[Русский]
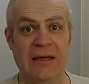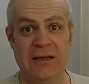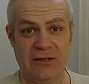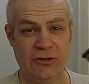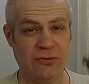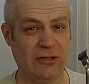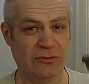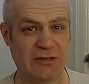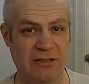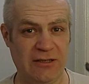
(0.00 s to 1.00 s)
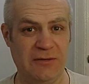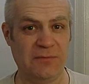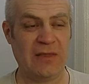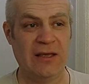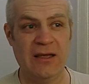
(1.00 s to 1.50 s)
Еще хочу сказать,
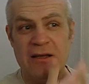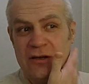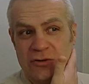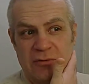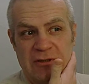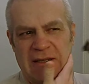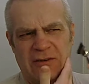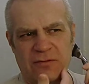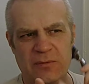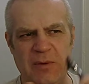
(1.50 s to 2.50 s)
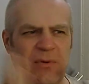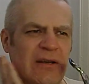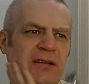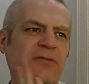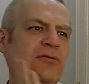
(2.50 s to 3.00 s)
что вот когда вы, вы
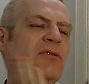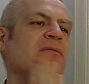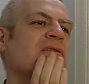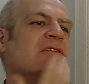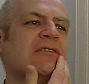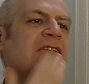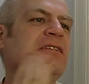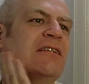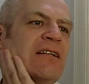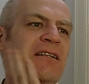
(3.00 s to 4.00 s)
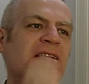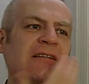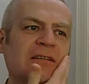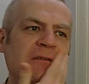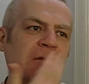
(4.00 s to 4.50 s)
побрились, все, чистенькие,
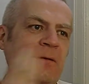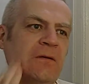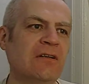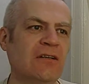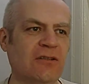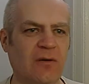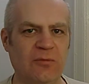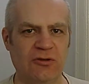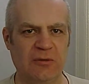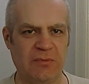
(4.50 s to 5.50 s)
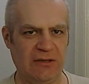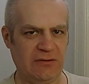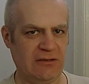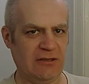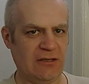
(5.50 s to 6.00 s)
гладенькие, все, и вам нужно
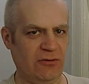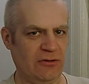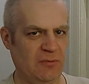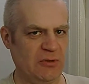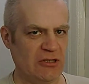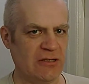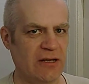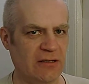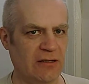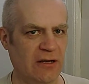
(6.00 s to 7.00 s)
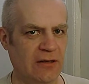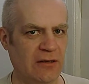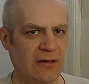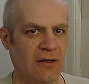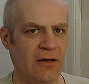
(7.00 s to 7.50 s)
произвести какое-то впечатление, да?
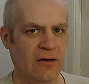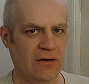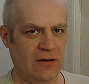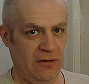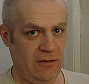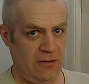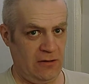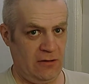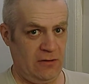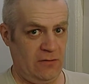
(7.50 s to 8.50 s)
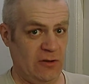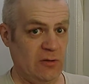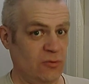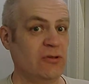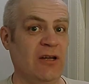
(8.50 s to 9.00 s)
В одном
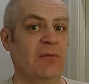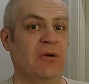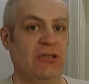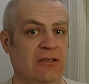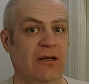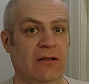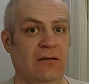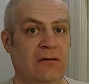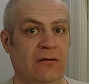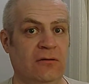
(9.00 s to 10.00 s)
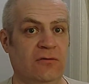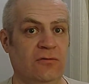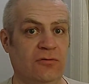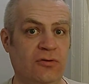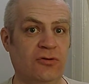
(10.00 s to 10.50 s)
журнале прочитал.
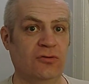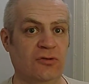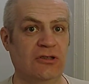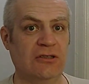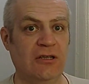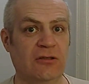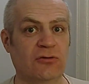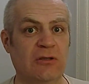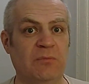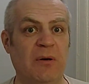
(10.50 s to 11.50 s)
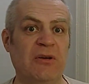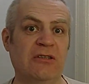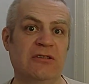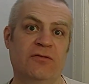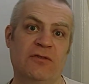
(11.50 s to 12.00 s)
Все, что нужно сделать, нужно
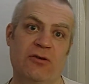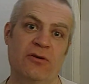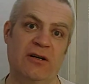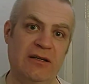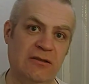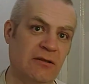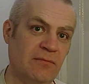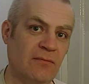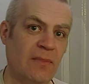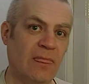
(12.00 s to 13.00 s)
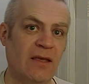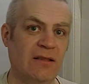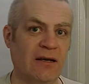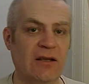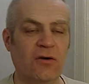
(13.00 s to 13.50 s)
побриться второй раз. И
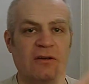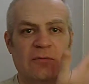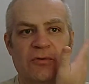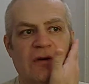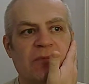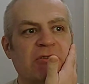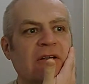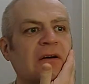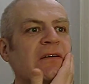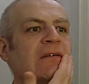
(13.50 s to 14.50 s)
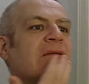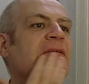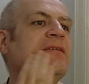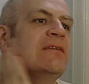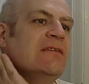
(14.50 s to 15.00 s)
тогда у вас будет вообще
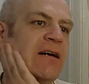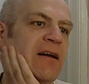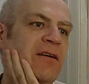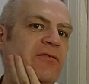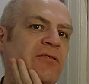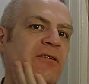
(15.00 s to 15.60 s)
идеально все.